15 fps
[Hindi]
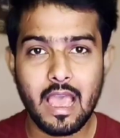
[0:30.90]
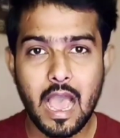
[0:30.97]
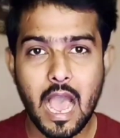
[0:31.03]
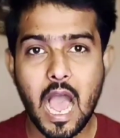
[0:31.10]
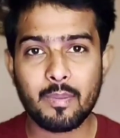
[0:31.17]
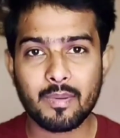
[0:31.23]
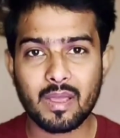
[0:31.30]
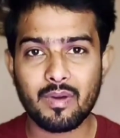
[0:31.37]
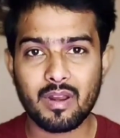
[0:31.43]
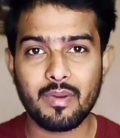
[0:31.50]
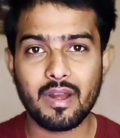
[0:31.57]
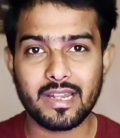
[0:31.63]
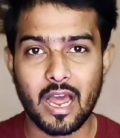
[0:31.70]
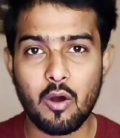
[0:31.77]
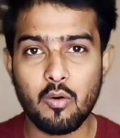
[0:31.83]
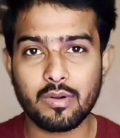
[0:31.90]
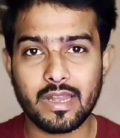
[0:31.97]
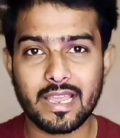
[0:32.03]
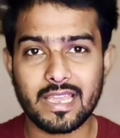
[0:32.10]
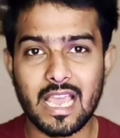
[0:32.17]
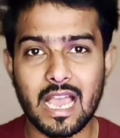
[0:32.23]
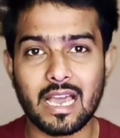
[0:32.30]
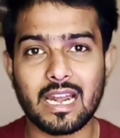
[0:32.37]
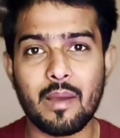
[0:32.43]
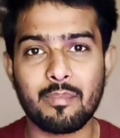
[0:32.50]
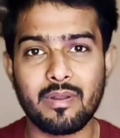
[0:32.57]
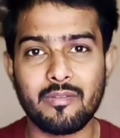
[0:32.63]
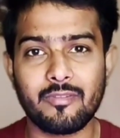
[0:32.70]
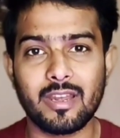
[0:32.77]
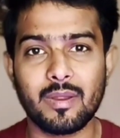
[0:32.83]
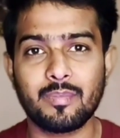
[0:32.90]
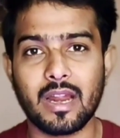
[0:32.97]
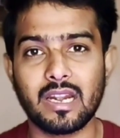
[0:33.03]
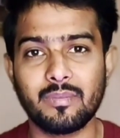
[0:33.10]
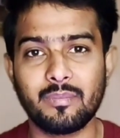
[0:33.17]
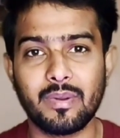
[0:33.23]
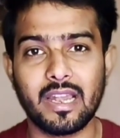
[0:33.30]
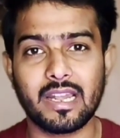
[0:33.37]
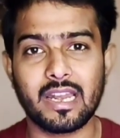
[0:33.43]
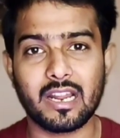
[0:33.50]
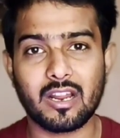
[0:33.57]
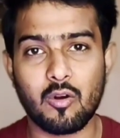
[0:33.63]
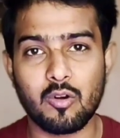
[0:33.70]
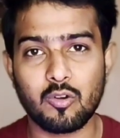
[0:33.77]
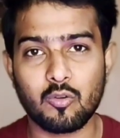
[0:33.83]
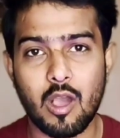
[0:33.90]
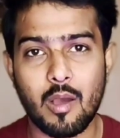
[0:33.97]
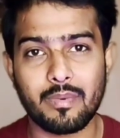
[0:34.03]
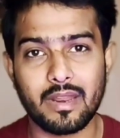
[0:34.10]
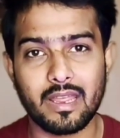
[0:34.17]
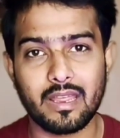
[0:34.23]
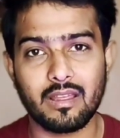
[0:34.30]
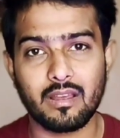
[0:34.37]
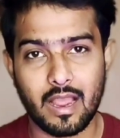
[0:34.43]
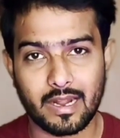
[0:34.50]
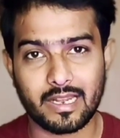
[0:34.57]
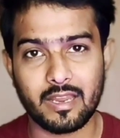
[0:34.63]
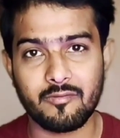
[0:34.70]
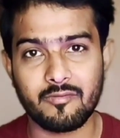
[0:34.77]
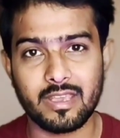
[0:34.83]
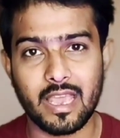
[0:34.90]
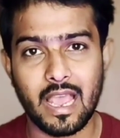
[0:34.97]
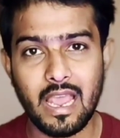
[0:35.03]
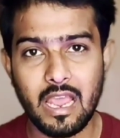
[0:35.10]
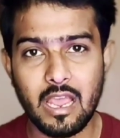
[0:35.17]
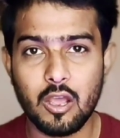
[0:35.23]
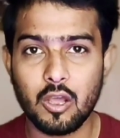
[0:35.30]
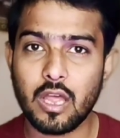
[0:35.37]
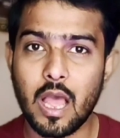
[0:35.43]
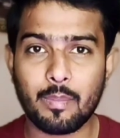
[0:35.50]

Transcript: है आपके मन में डाउट है कि अगर आपने फ्लिपकार्ट प्लेटर अकाउंट को आपने एक्टिव किया है